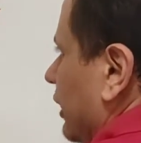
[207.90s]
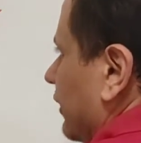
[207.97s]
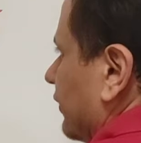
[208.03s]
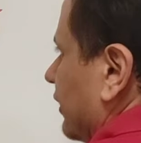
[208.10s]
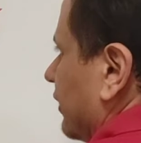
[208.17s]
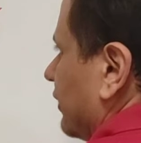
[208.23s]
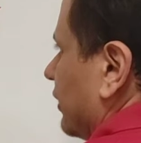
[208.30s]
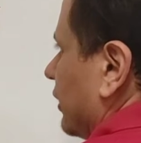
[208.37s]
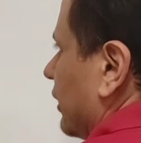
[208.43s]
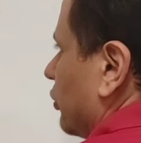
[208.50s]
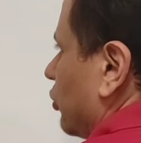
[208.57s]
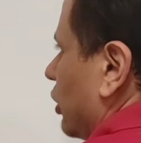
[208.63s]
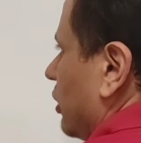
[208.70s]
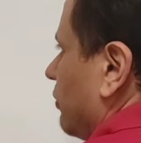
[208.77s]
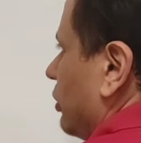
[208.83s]
es decir,
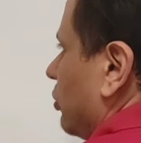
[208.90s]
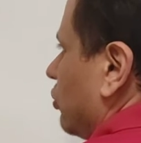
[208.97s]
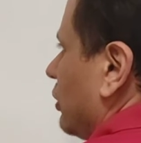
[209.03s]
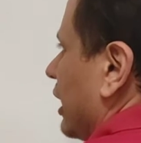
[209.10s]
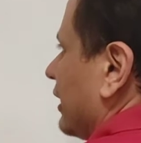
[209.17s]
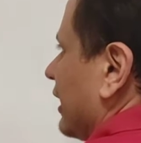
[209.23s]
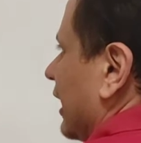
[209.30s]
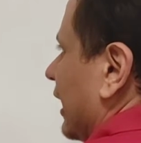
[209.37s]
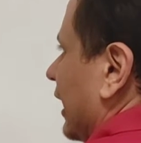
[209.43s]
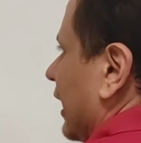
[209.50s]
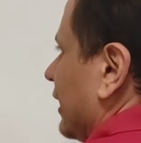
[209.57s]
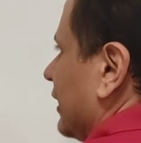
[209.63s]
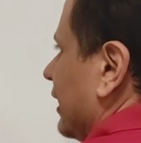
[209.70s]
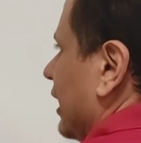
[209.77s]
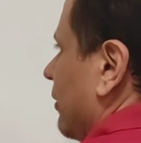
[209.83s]
yo elimino una
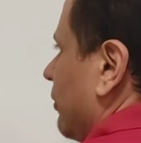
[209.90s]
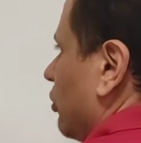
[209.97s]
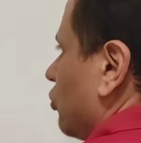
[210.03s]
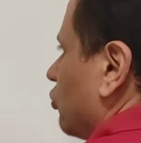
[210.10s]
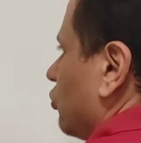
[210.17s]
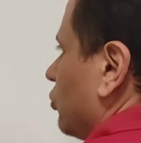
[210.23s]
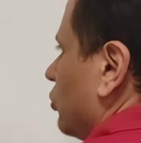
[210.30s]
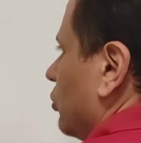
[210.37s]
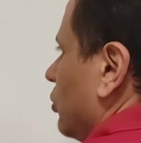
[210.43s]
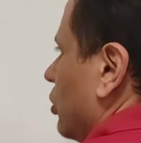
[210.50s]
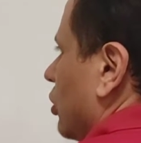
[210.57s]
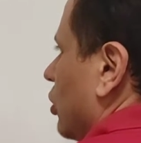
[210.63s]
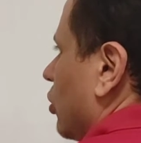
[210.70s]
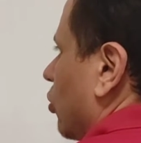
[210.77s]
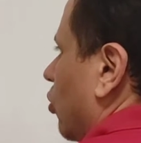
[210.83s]
tangente a la menos 1
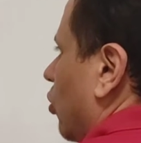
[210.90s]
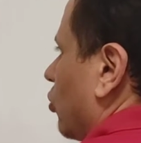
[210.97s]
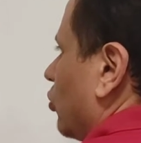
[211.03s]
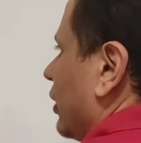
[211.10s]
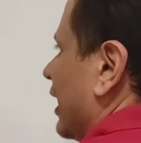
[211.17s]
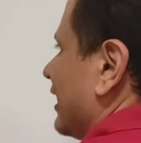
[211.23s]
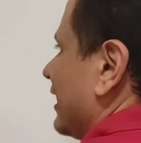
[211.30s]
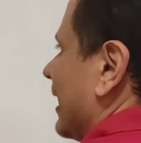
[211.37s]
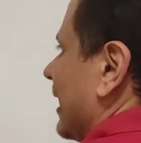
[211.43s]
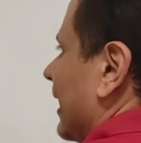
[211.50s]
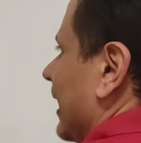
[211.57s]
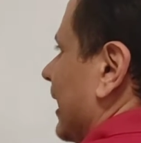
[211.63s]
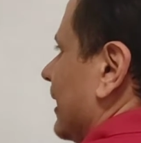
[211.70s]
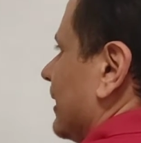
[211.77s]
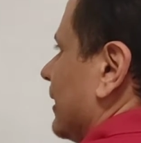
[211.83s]
con una
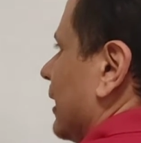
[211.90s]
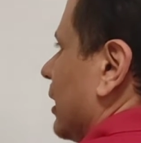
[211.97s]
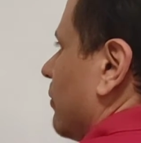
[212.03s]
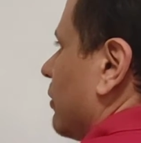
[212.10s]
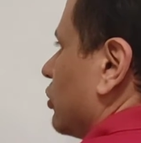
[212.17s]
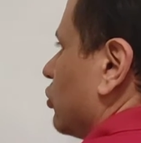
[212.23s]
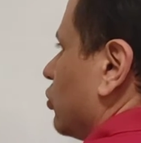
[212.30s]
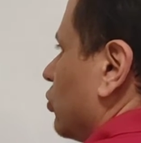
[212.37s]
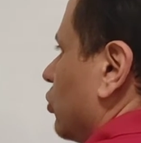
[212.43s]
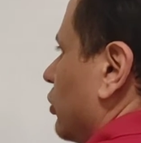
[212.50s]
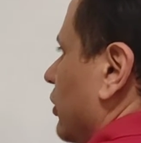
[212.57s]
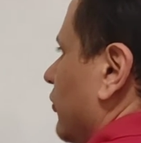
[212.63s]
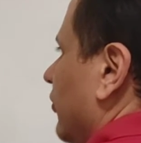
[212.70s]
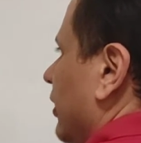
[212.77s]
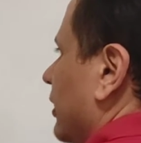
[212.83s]
tangente a la más 1
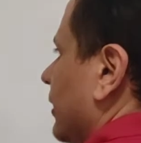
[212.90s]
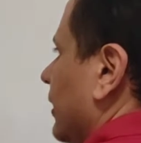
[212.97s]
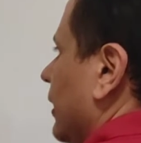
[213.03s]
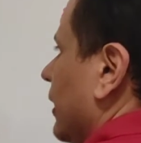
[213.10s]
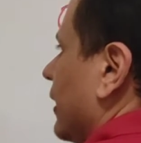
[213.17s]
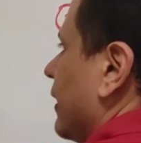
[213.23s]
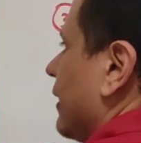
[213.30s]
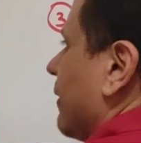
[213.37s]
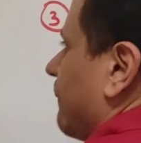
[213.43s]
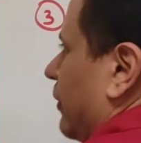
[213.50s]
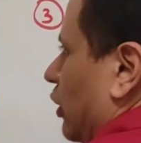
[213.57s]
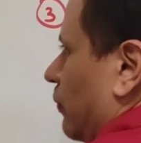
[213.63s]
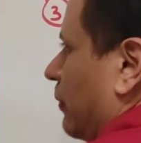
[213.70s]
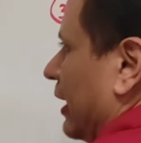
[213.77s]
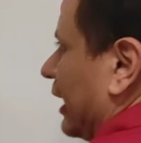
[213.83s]
de feta
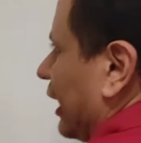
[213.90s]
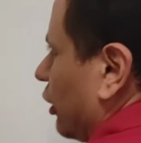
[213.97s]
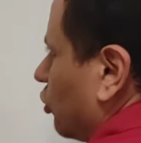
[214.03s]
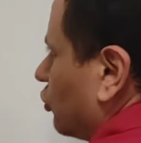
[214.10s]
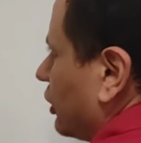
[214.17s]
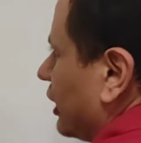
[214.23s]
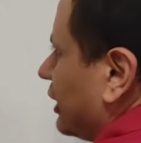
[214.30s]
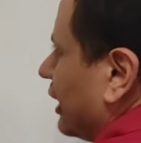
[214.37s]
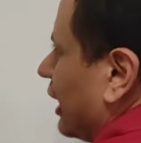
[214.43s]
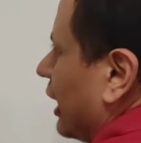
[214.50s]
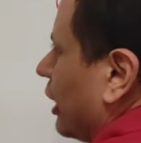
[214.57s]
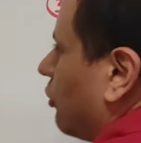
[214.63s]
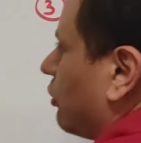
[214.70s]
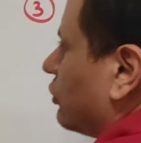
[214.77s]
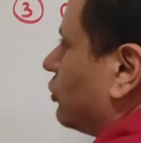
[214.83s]
pero para que no se altere
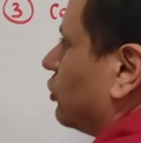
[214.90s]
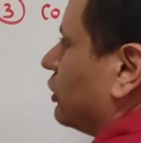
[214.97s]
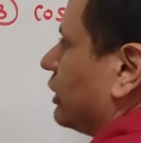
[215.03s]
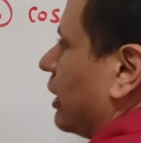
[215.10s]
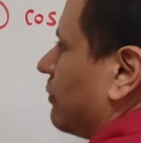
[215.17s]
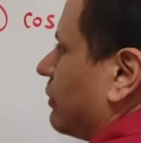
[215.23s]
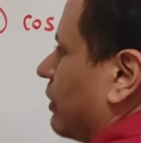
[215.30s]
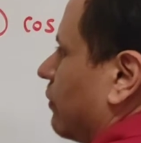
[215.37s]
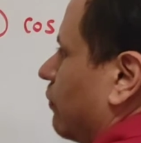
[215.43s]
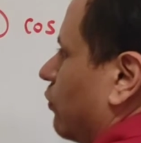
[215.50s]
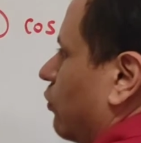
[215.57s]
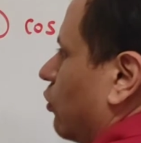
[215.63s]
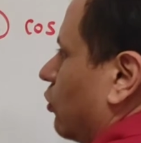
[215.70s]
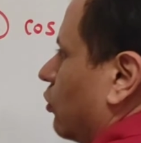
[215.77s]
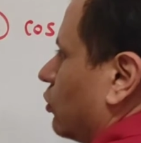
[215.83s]
la ecuación también
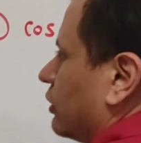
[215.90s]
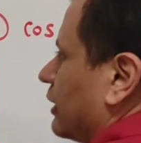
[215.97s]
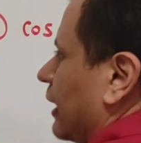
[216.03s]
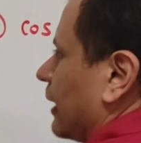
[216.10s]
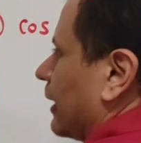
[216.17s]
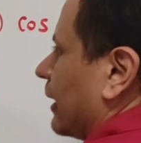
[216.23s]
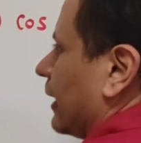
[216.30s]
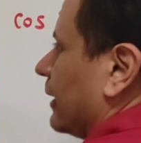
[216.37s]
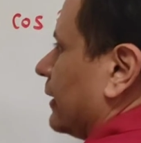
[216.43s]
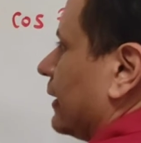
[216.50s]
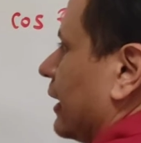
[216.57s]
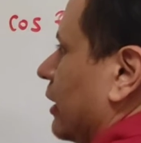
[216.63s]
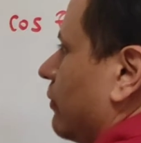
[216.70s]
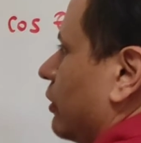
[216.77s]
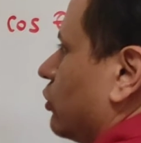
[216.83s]
pongo tangente
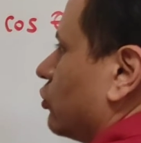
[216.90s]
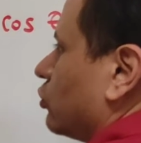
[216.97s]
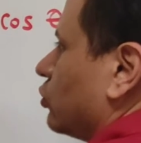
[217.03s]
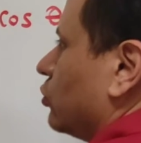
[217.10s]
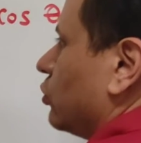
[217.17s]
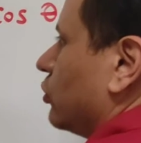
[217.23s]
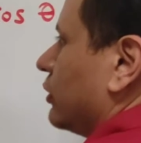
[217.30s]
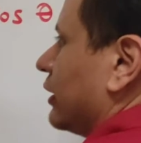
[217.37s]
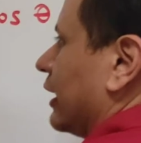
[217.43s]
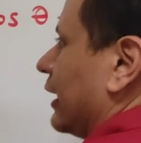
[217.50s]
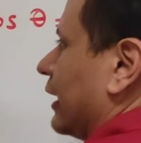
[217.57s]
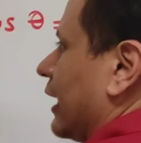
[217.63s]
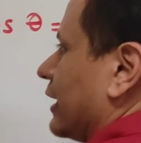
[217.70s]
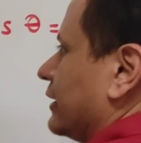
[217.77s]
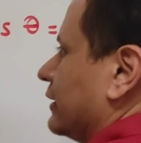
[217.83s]
a la menos 1 de
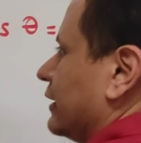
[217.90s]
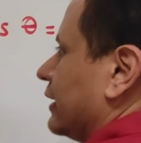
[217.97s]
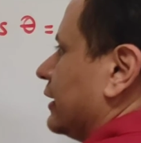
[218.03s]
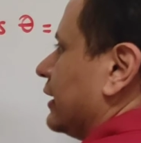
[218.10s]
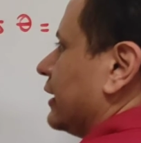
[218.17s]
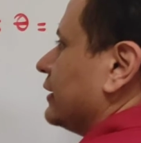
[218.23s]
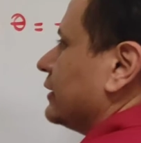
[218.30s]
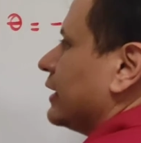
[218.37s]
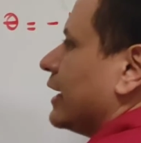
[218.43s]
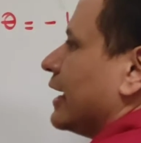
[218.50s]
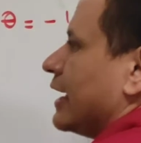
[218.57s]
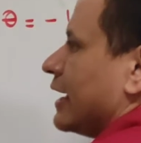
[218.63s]
raíz de 3